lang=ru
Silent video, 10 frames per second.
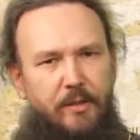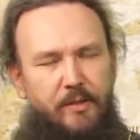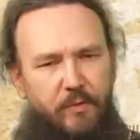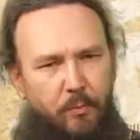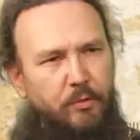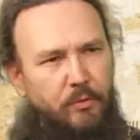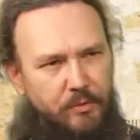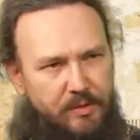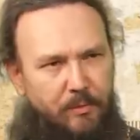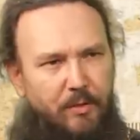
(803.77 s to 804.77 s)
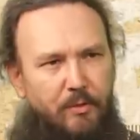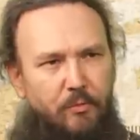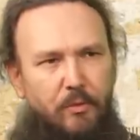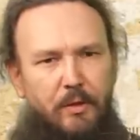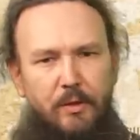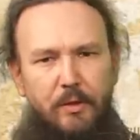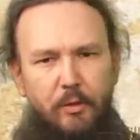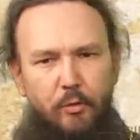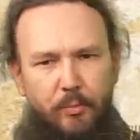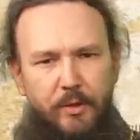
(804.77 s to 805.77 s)
свободную замену
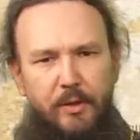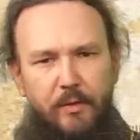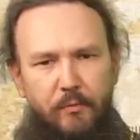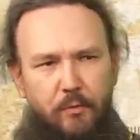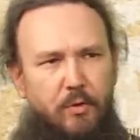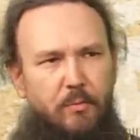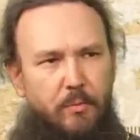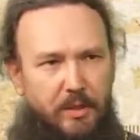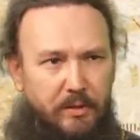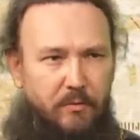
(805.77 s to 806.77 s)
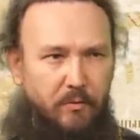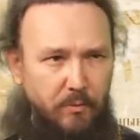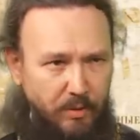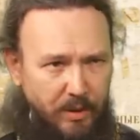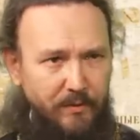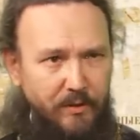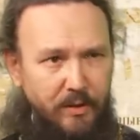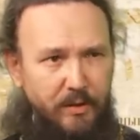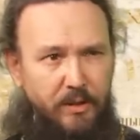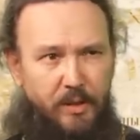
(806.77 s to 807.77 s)
любых форм молитвенного правила